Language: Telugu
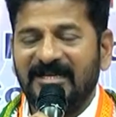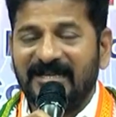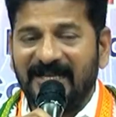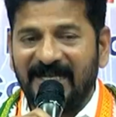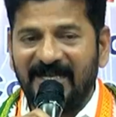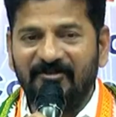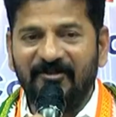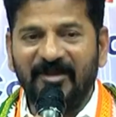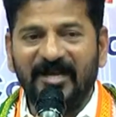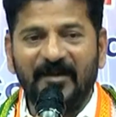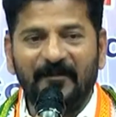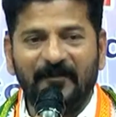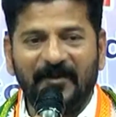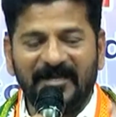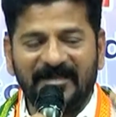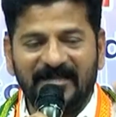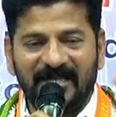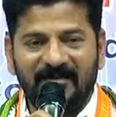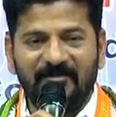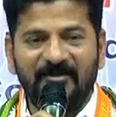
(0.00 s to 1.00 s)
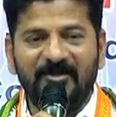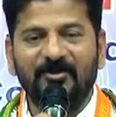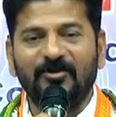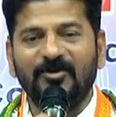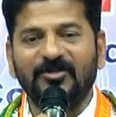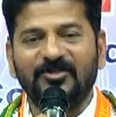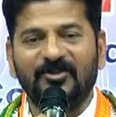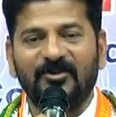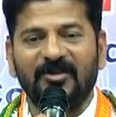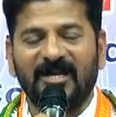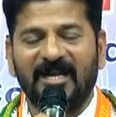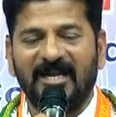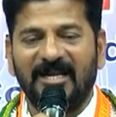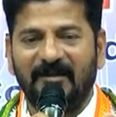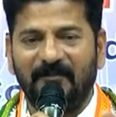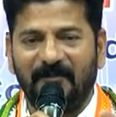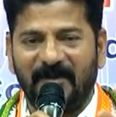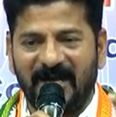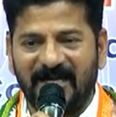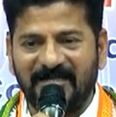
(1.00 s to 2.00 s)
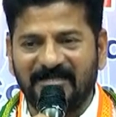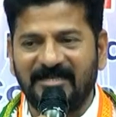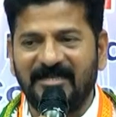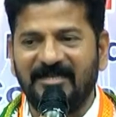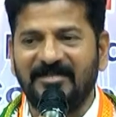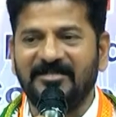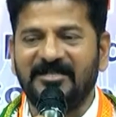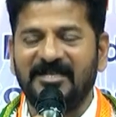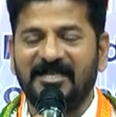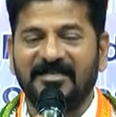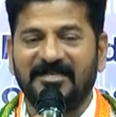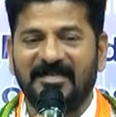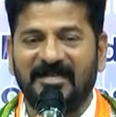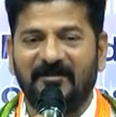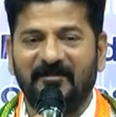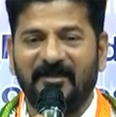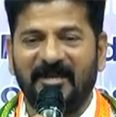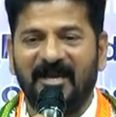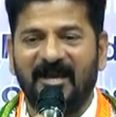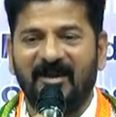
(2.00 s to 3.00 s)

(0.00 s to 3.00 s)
రెండు వేల పద్దెనిమిదికి అలా పార్టీలను చీల్చడమే